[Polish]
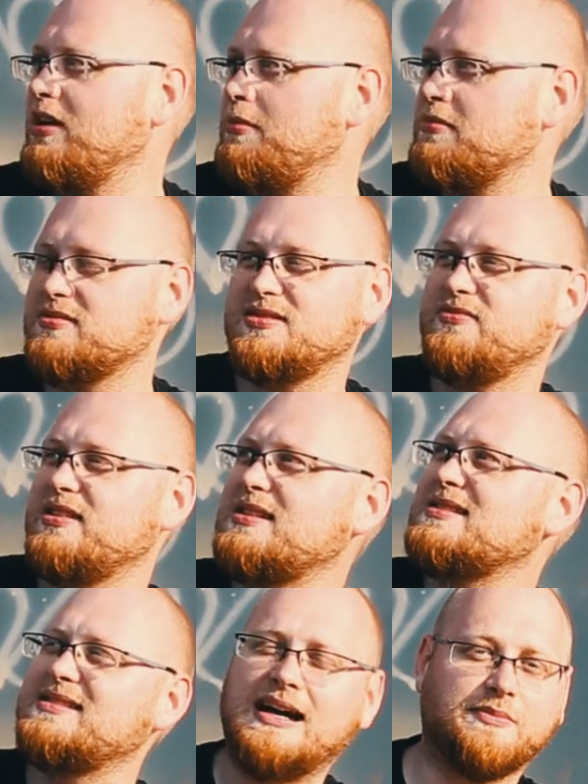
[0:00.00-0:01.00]
uwielbiam
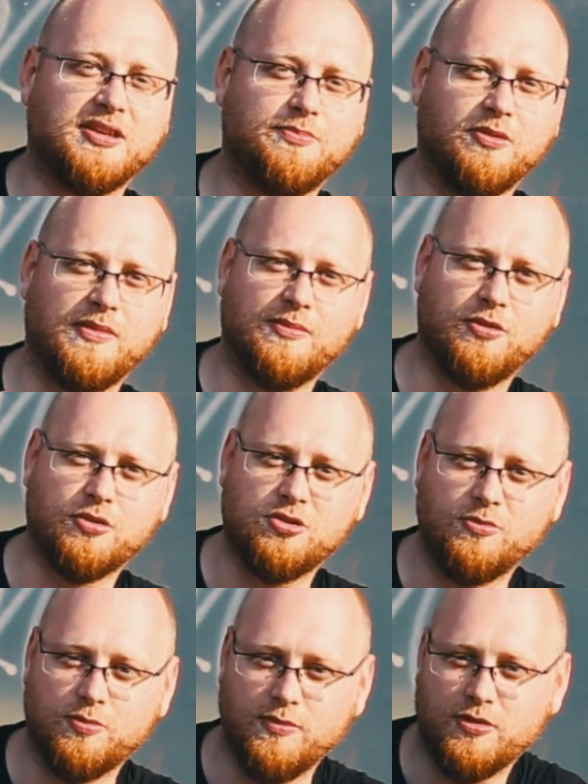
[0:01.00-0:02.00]
zwiedzać zamki, po
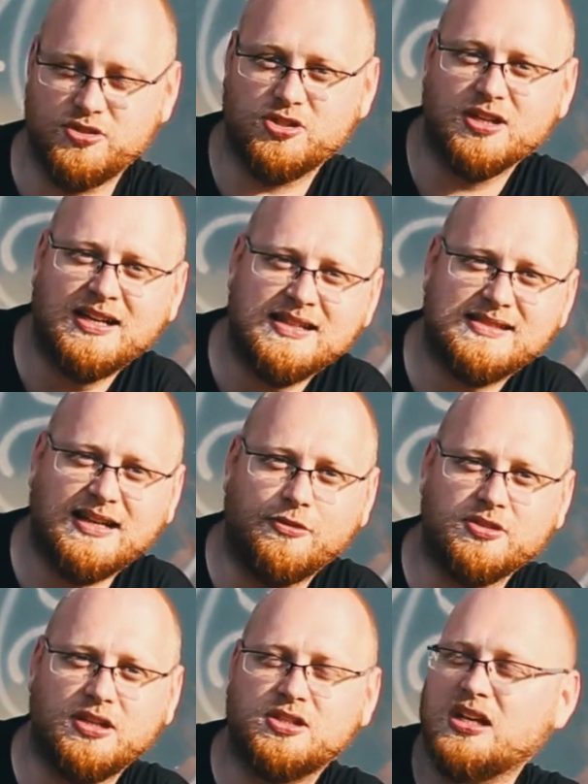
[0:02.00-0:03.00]
Malborku mógłbym chodzić
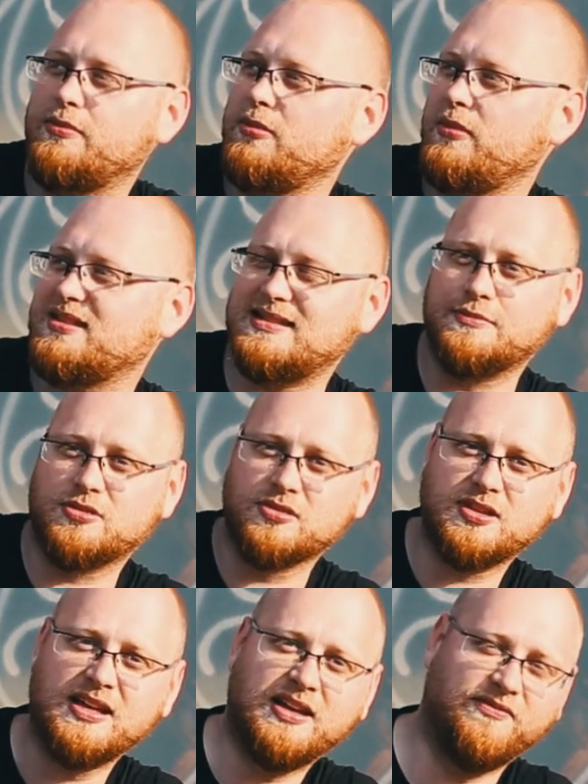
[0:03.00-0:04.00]
cały dzień, trzeba by mnie
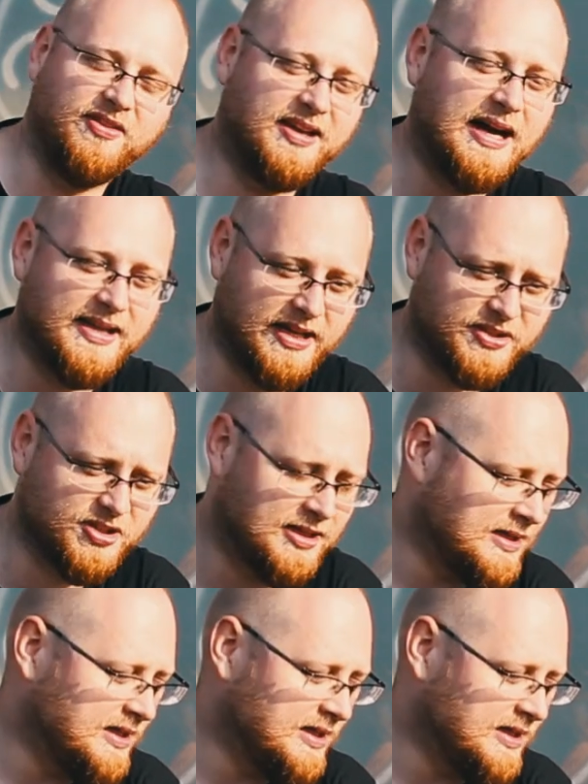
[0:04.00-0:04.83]
stamtąd wyganiać.